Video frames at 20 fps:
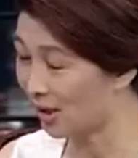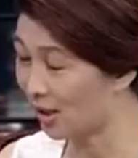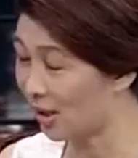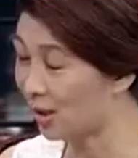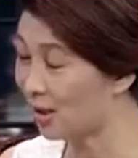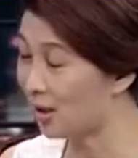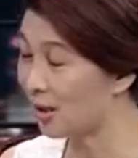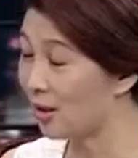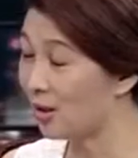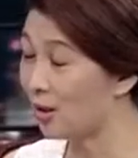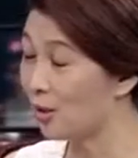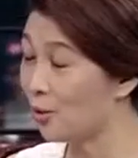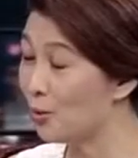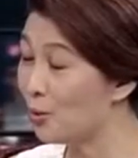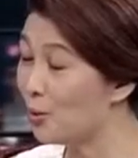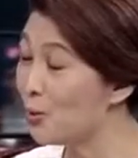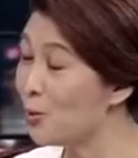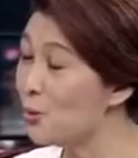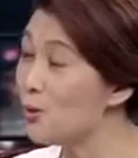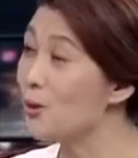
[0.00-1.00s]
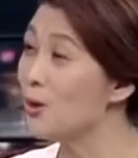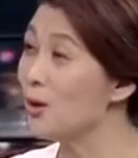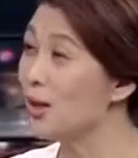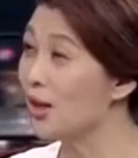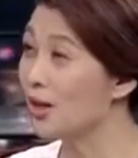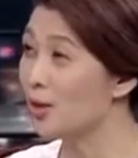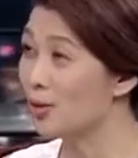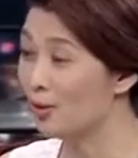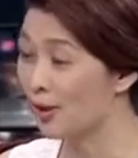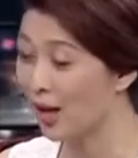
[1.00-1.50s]
这个公寓
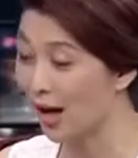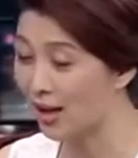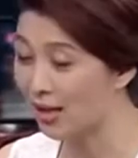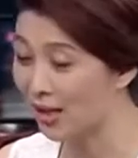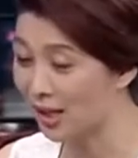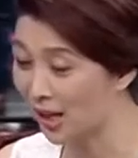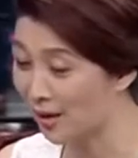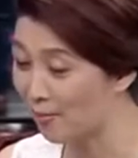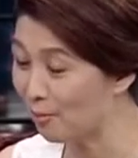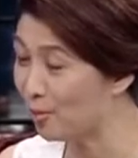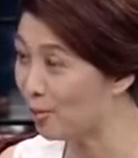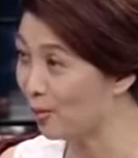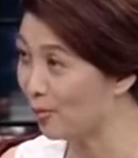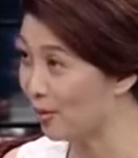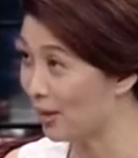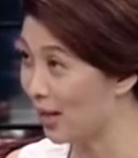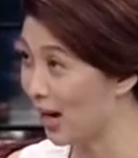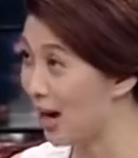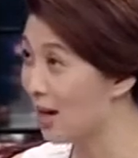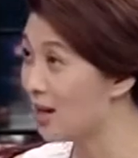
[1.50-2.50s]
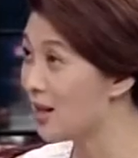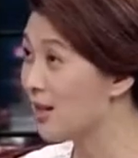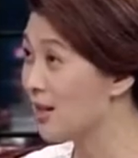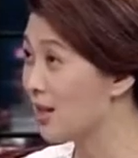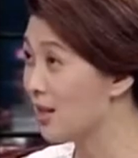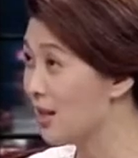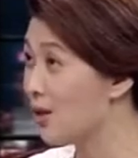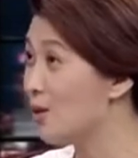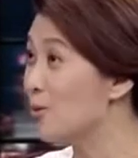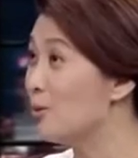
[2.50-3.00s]
呢，就开前不久就开那个
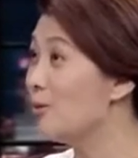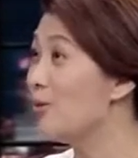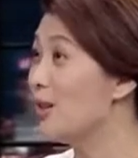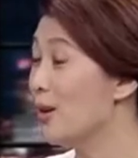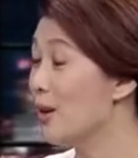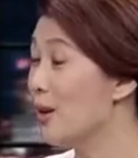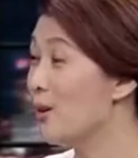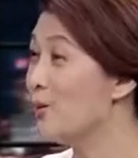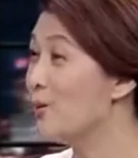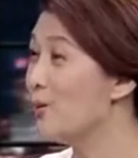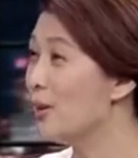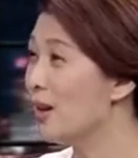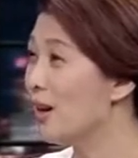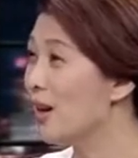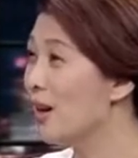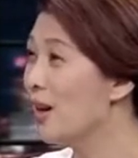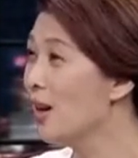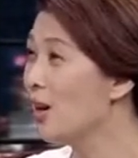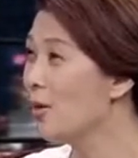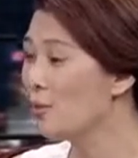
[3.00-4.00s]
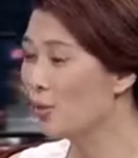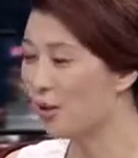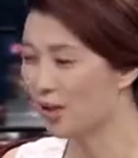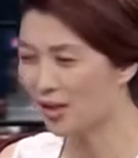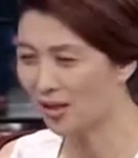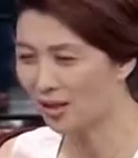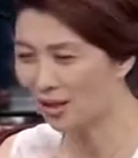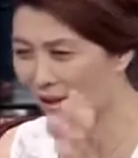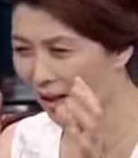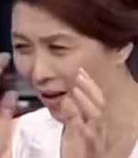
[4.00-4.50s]
业主委员会，我
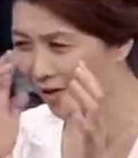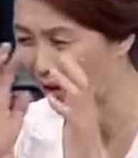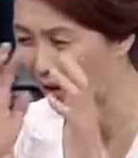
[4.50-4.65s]
其实感